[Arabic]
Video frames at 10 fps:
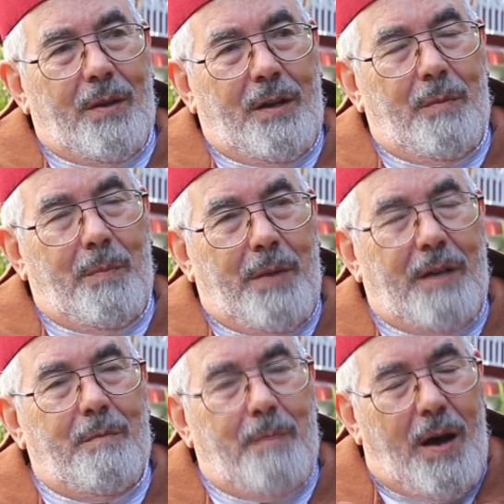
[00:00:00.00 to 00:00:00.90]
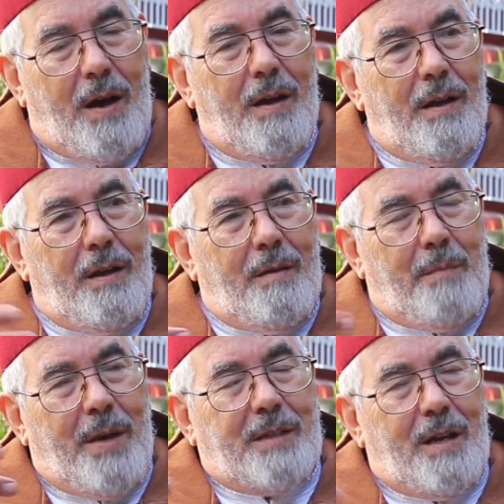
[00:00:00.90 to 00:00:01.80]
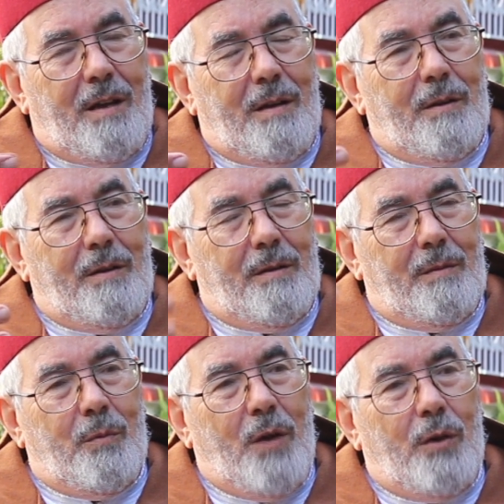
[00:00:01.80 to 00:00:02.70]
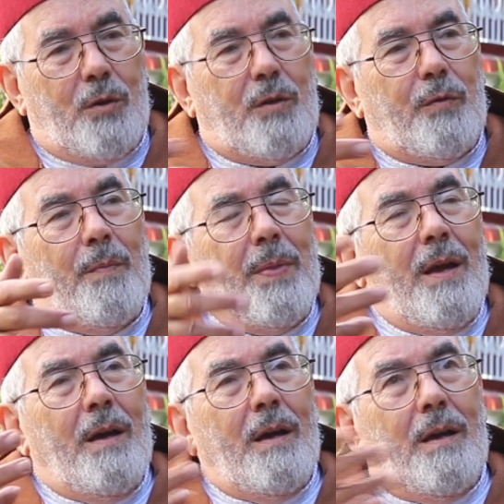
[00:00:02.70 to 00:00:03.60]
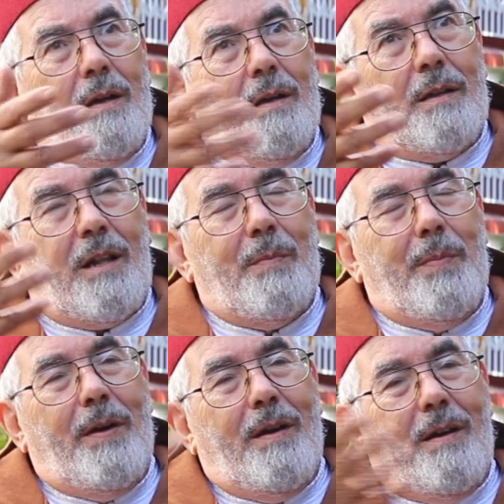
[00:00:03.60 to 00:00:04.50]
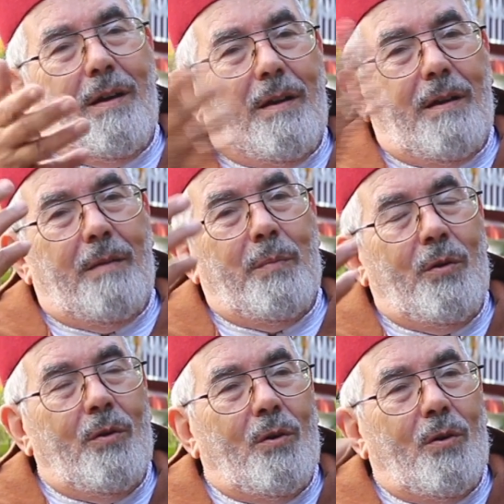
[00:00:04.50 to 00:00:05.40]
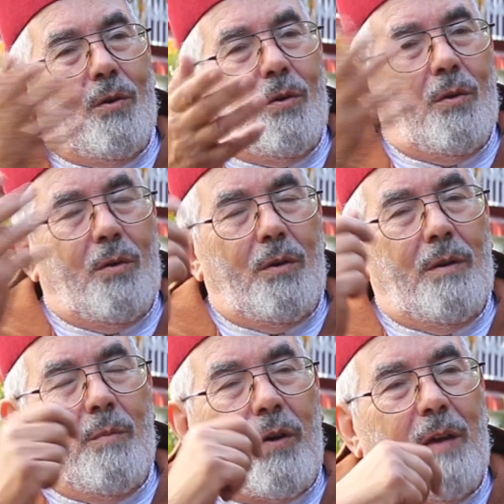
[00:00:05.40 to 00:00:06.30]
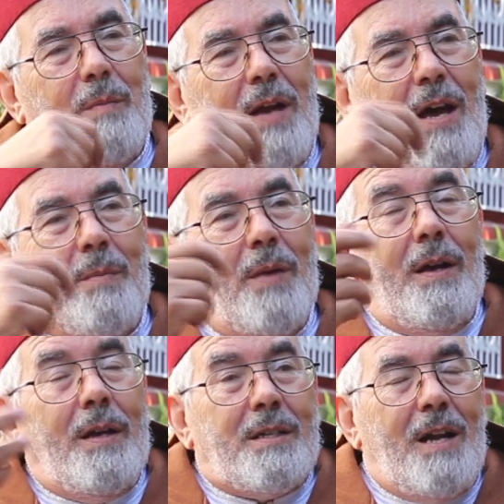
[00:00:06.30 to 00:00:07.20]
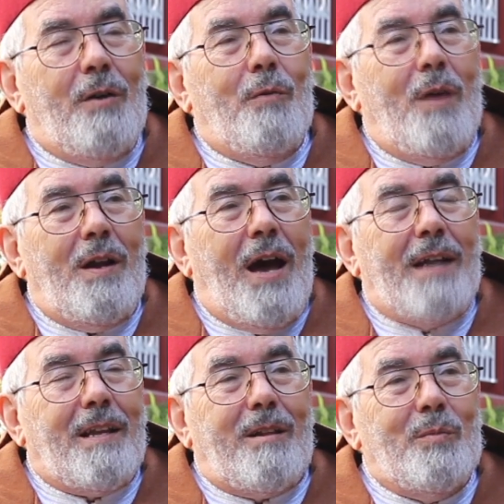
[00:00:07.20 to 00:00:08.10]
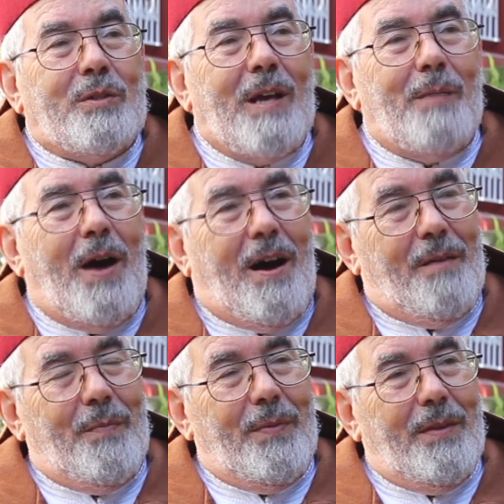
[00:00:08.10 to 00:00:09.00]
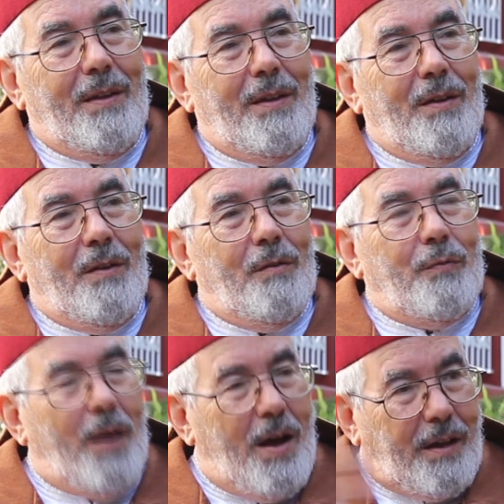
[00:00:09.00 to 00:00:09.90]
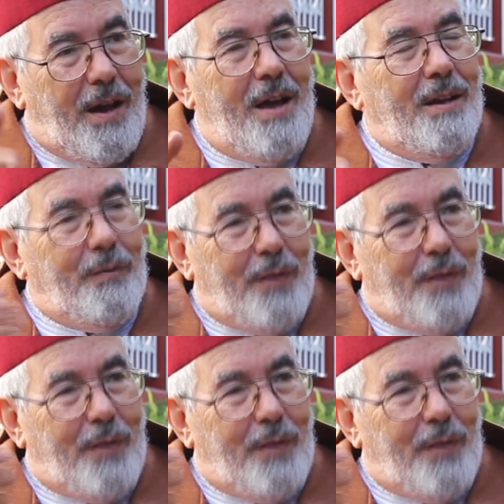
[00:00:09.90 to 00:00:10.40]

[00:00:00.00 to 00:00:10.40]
يعني من بعد ما مات آه، مولاي يوسف نعم. آه، طلب آه، منه المقيم العام شنو هو العادات المتبعة فكان